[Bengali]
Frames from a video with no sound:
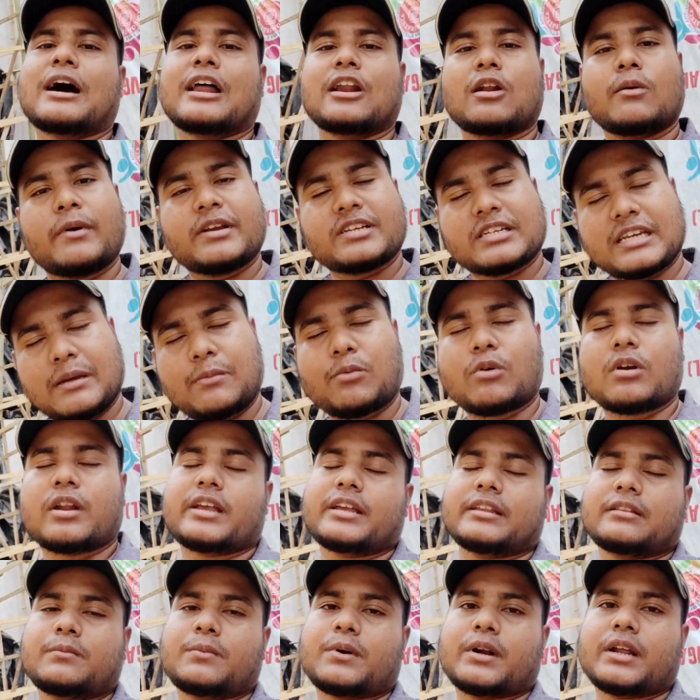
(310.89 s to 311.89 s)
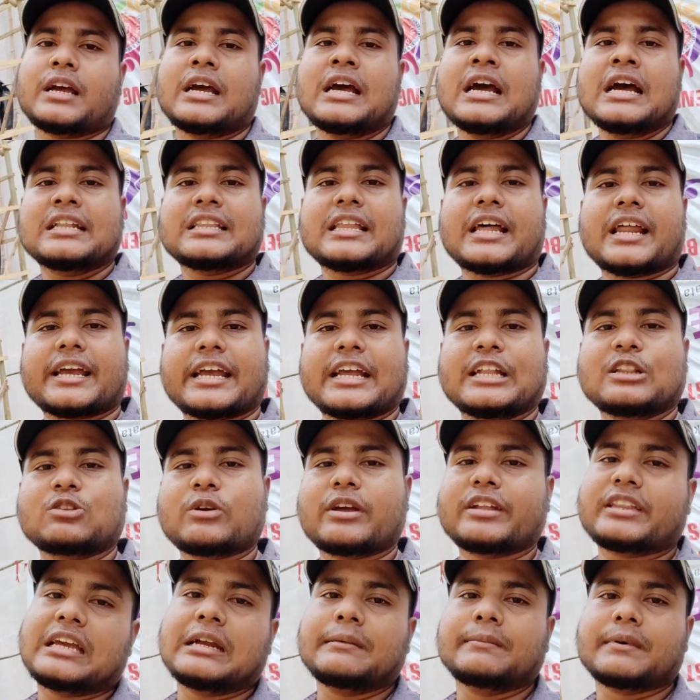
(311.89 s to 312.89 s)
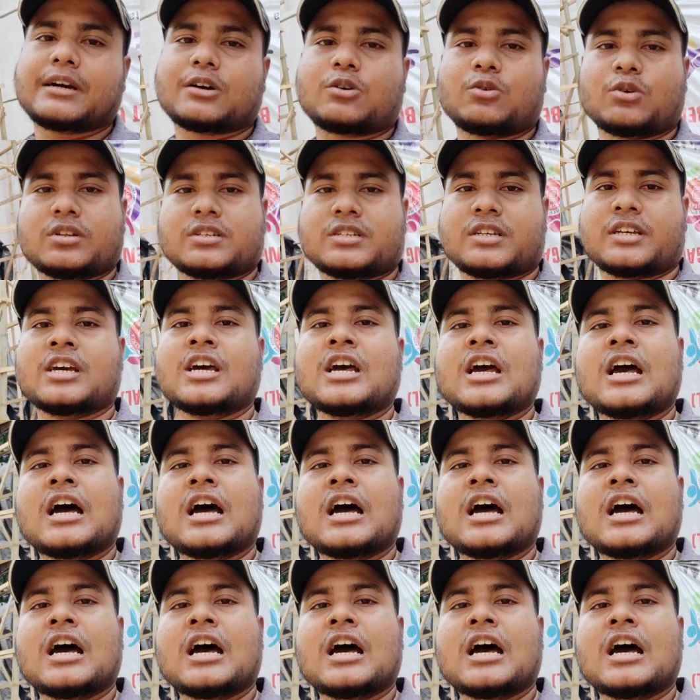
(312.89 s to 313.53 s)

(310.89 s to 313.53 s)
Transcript: ভালোবেসেই বলা যেতে পারে তারা কিন্তু এই থিমটা করছে